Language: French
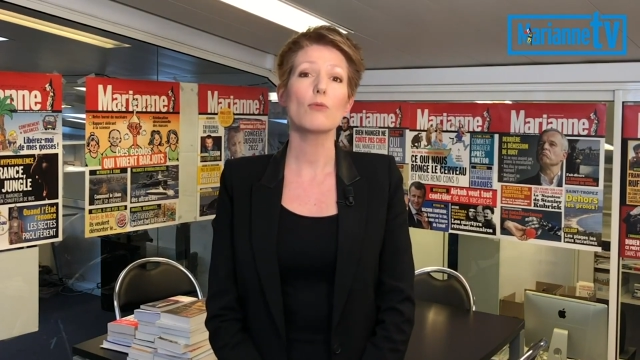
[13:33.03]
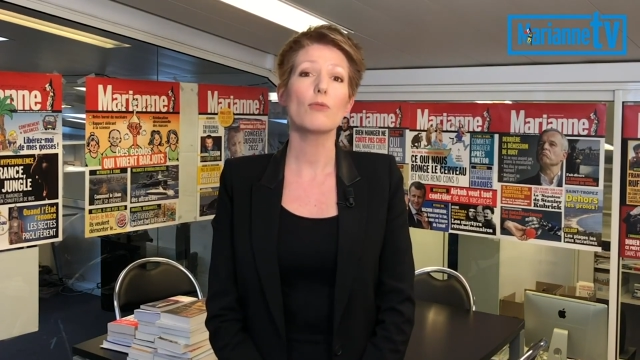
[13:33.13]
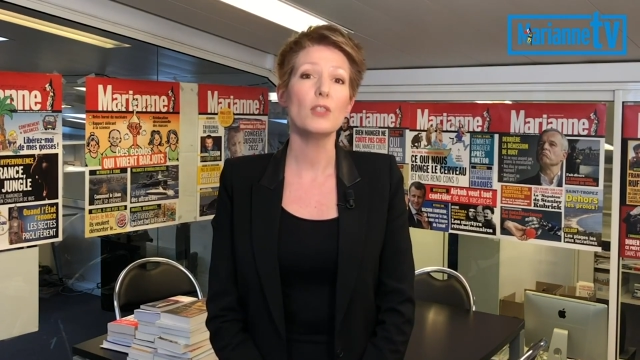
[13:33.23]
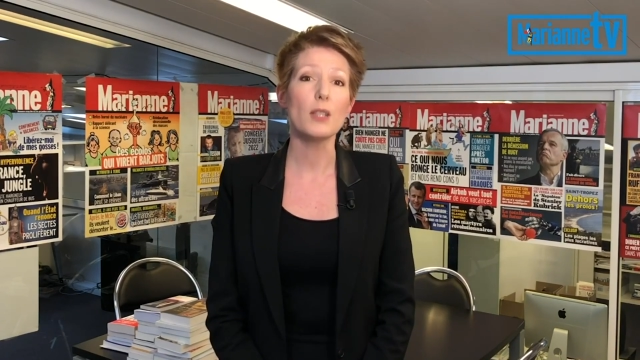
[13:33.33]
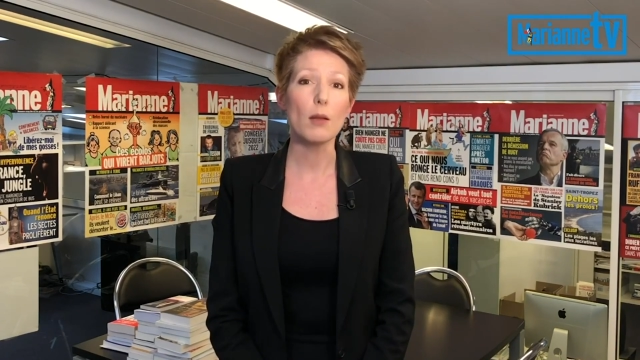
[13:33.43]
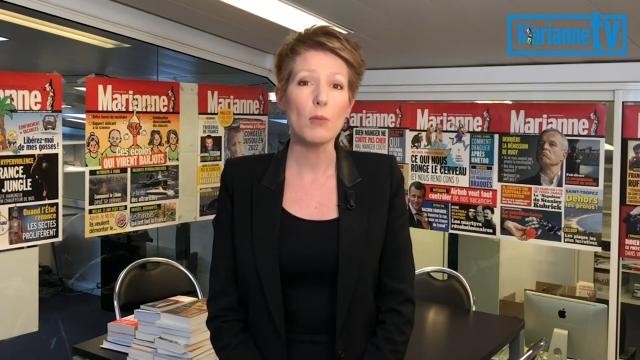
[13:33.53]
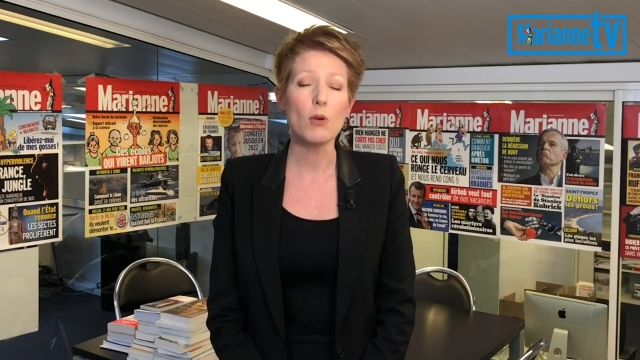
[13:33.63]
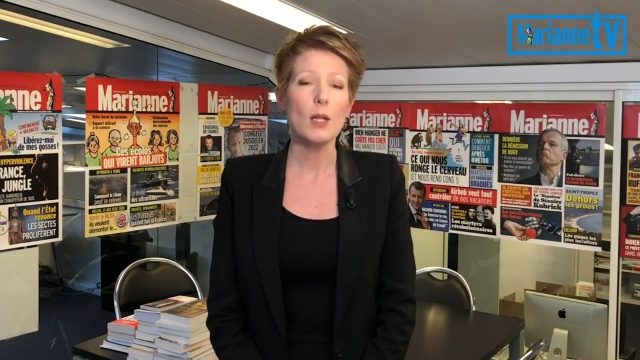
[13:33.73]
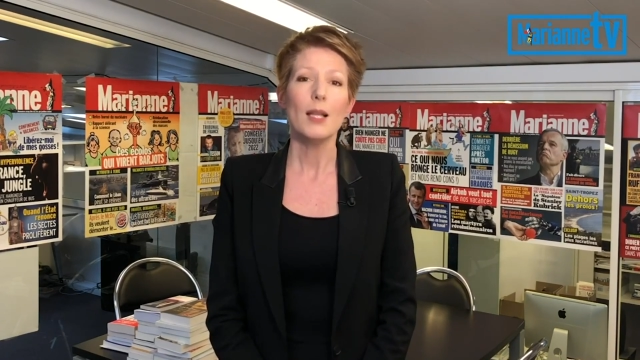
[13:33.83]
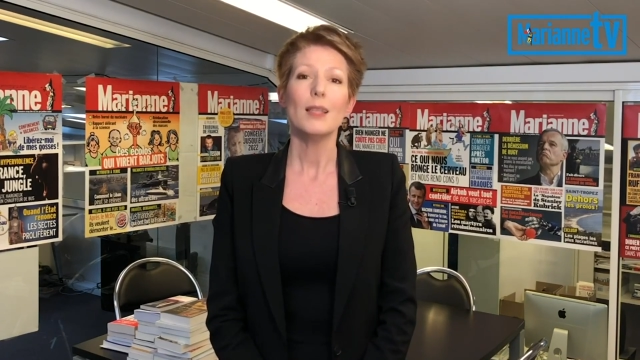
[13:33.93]
finalement,
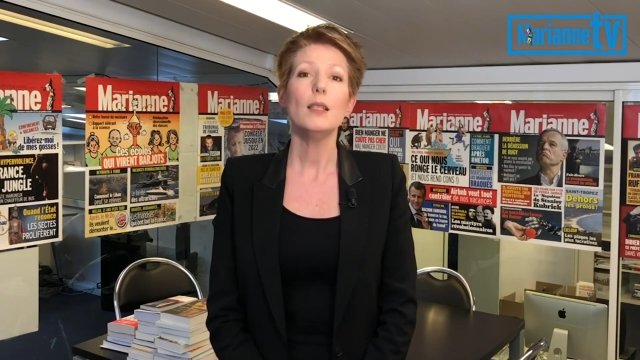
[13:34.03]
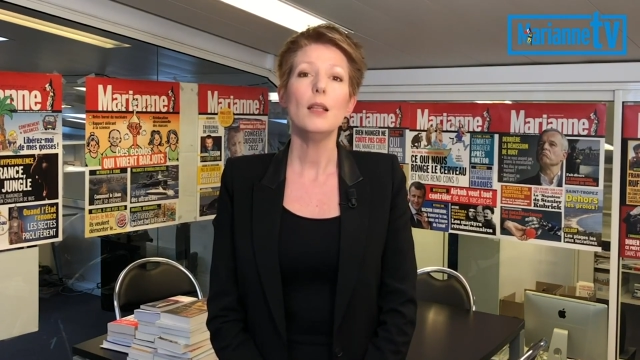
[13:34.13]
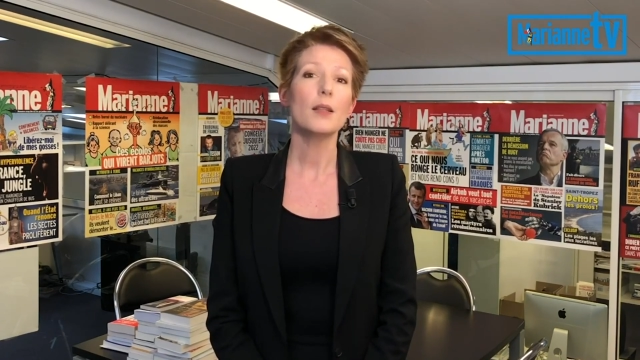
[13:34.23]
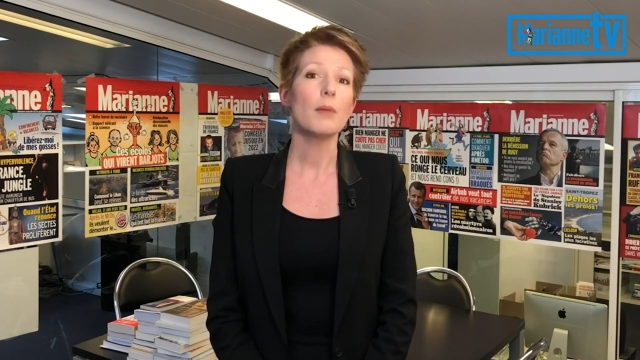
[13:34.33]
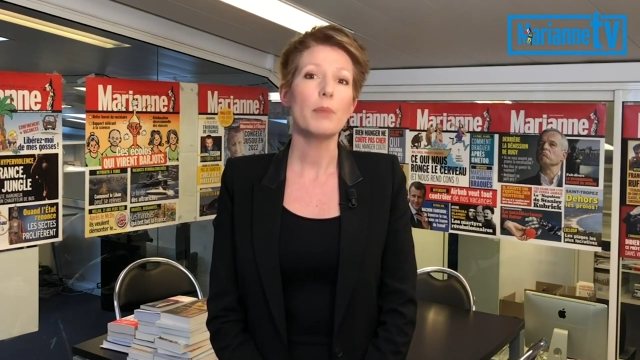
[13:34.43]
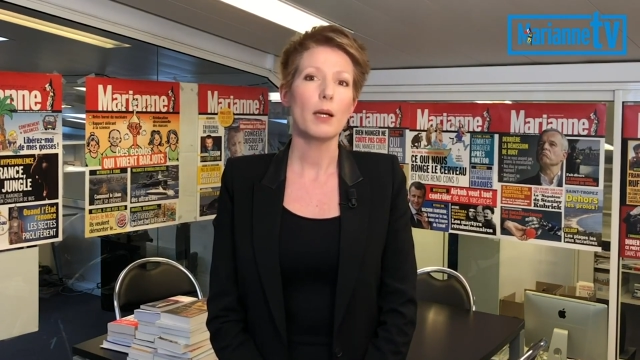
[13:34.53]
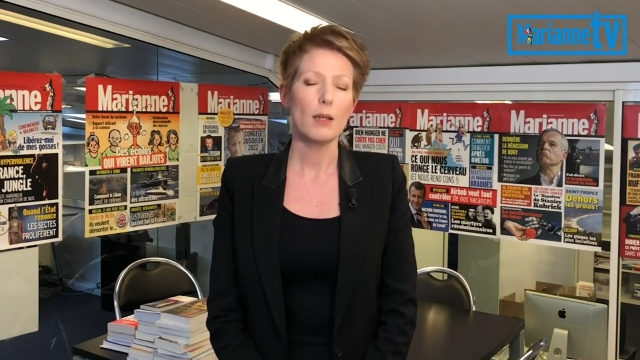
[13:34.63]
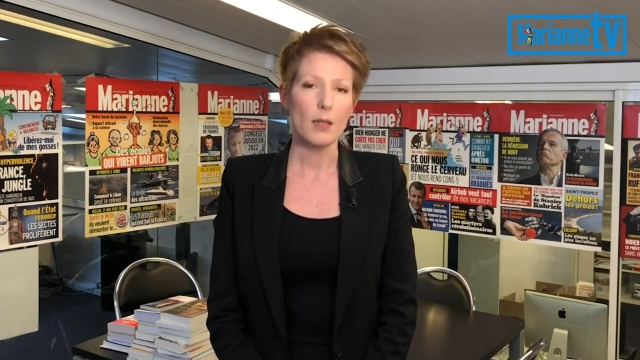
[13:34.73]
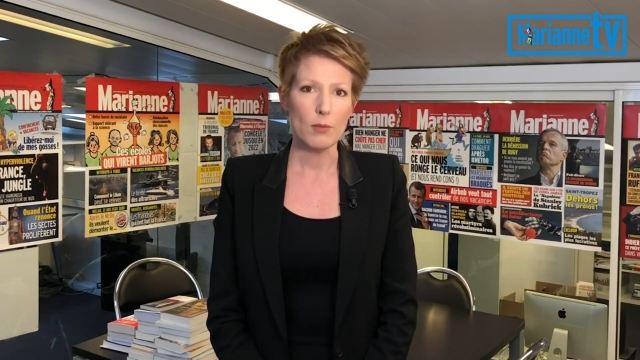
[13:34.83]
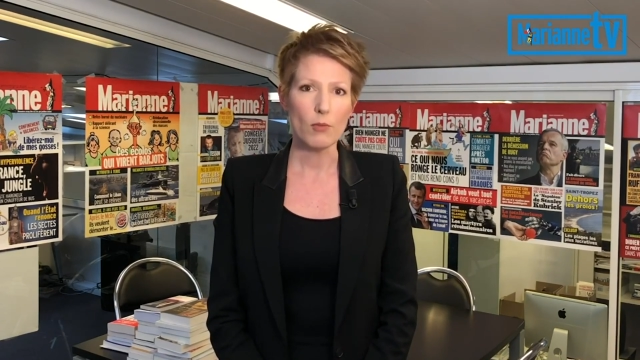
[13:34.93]
il n'a pas
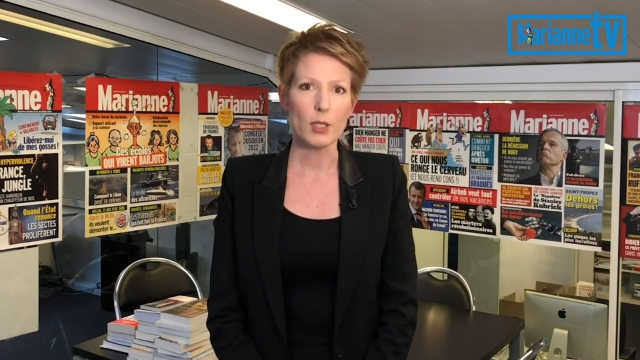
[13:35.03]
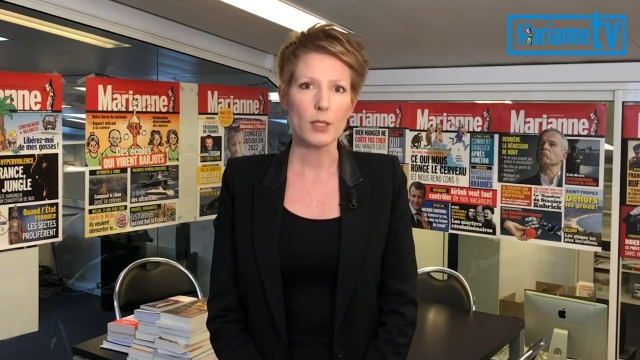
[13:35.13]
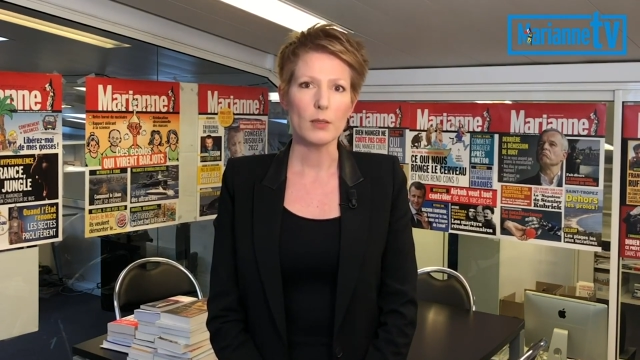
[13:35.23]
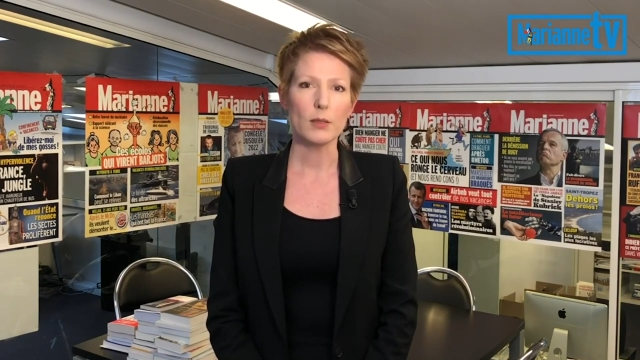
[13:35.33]
les moyens.